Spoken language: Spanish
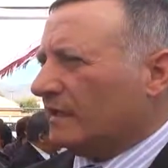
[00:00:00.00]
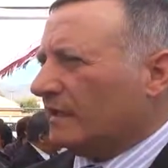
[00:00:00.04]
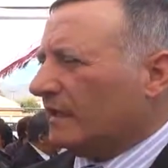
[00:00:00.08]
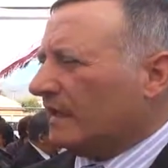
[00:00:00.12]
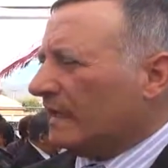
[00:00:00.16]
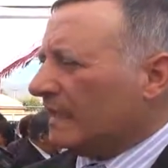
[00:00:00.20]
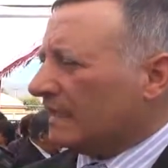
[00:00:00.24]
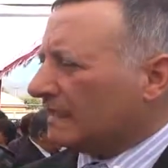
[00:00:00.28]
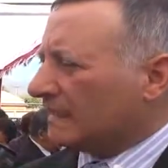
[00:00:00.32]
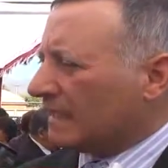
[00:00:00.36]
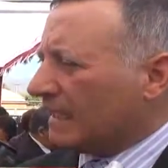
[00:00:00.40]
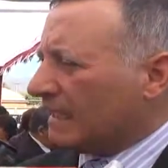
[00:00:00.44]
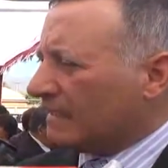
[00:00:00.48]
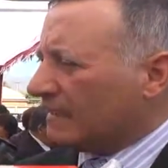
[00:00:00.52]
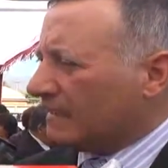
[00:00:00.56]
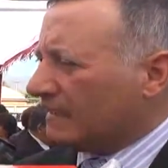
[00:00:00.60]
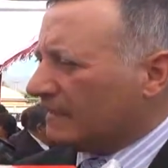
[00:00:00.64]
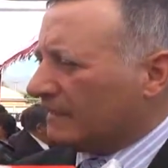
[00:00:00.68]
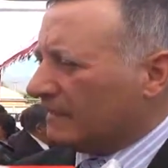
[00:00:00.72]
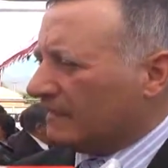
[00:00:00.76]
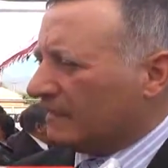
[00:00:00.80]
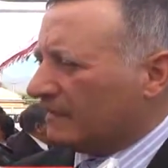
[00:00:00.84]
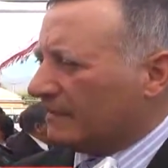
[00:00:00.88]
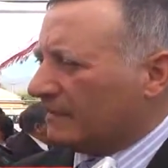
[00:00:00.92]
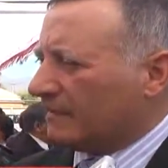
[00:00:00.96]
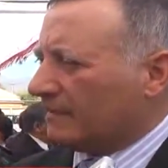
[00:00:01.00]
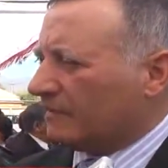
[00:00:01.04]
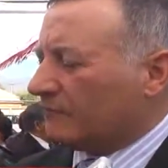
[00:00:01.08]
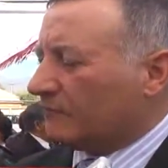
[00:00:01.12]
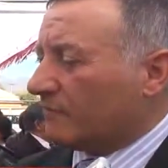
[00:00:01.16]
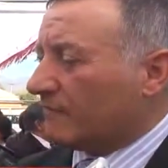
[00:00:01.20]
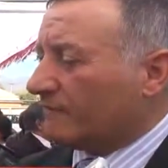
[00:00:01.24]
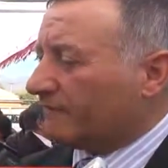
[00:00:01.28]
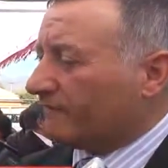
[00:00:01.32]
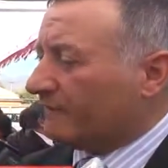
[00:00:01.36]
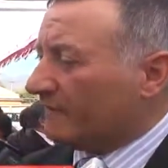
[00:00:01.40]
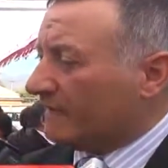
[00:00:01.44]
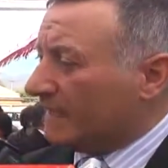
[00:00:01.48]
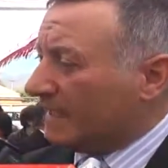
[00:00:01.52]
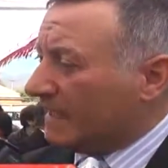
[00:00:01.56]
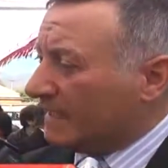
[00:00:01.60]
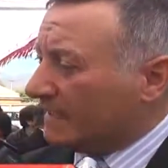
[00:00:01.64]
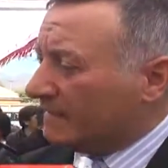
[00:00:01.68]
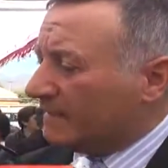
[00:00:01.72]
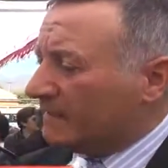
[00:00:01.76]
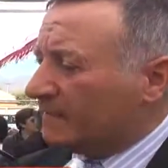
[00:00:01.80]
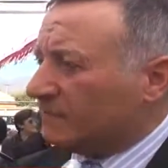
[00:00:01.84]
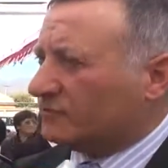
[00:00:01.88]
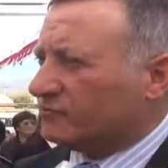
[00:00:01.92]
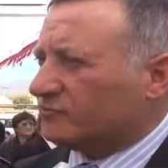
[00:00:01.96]
el alcalde de Juan
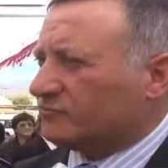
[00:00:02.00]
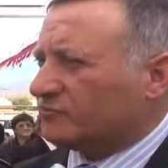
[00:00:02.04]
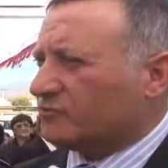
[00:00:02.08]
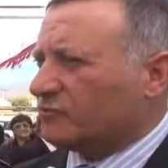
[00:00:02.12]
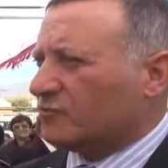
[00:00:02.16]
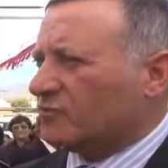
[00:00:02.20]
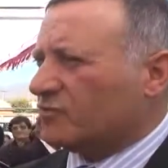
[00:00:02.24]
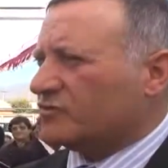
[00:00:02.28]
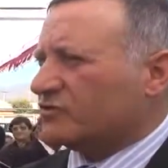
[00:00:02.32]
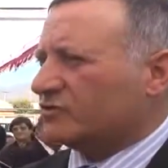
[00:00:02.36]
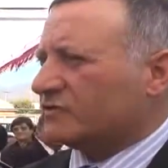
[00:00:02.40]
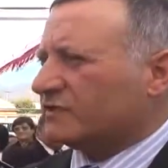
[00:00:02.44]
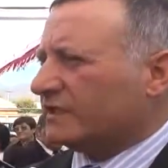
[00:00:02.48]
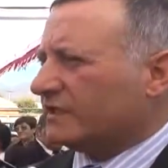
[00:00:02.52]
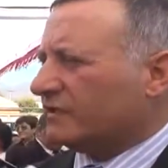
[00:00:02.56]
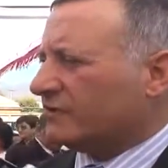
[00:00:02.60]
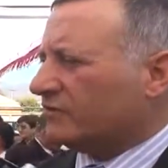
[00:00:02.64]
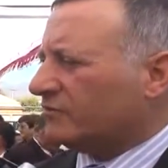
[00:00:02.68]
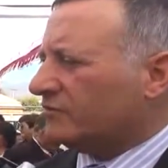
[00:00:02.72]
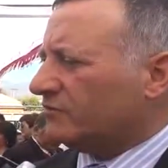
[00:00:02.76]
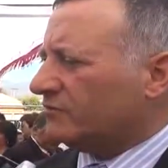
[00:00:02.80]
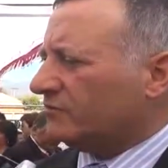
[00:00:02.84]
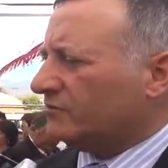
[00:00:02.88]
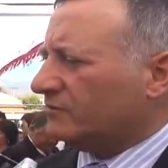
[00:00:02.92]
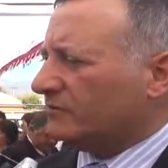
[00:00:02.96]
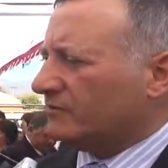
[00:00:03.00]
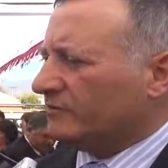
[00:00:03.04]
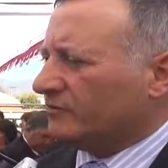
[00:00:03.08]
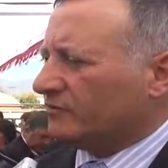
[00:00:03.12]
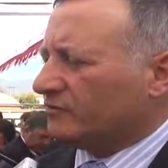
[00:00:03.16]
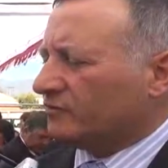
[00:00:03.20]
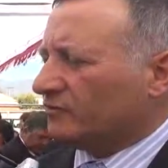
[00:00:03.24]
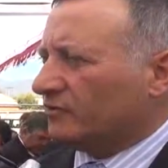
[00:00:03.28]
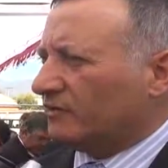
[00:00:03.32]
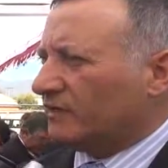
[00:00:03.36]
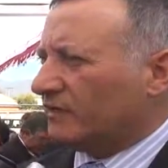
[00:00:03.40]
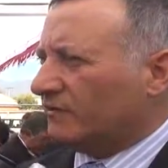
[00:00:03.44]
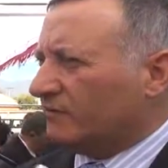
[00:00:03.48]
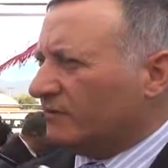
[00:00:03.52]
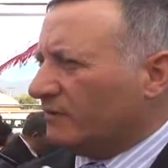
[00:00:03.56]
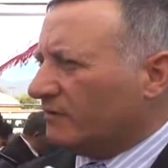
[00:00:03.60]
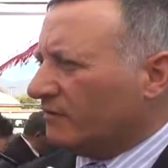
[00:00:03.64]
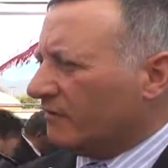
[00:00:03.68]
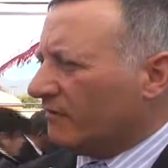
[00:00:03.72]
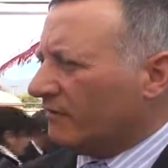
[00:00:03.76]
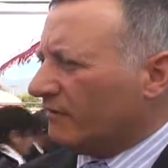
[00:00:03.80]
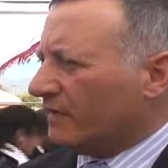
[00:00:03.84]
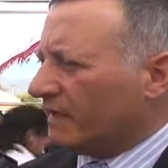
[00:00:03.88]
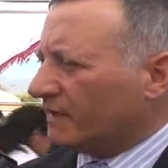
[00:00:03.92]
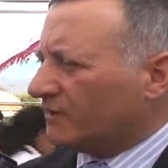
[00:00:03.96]
Fernández con su consejo donde
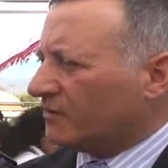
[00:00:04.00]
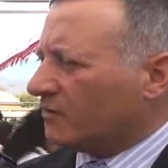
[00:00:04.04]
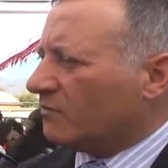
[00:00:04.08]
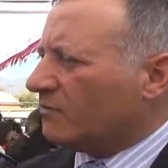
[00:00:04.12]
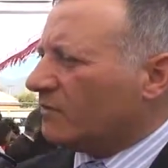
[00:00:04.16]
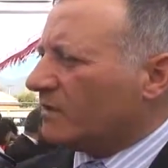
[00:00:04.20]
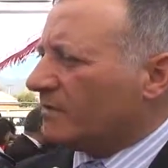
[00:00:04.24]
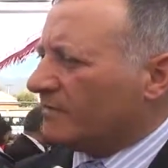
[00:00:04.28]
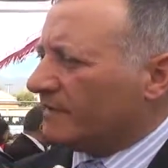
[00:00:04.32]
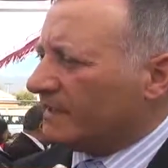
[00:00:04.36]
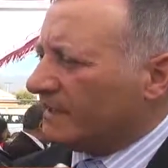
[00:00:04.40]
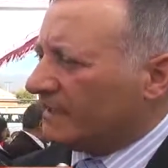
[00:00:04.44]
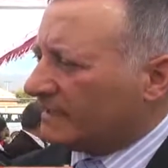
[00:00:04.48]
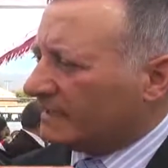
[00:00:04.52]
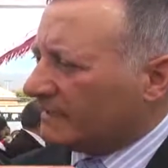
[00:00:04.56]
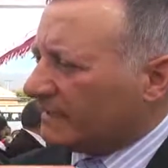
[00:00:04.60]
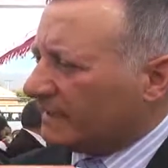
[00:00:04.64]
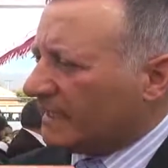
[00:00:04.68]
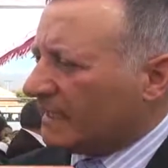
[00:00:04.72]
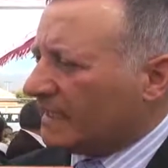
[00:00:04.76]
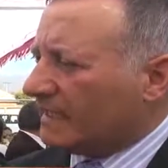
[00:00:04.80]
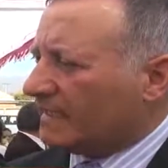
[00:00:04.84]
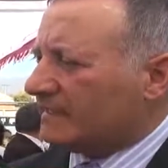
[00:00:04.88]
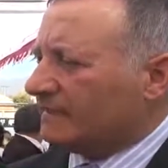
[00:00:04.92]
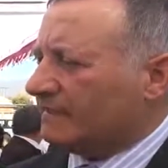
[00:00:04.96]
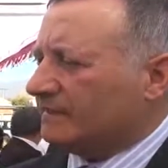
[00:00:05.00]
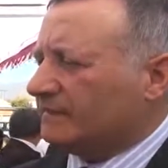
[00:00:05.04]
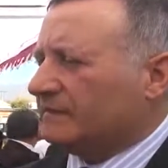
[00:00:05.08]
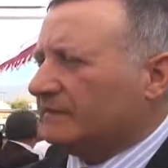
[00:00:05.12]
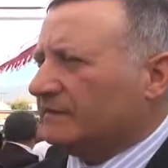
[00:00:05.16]
vino a ver cómo administrar,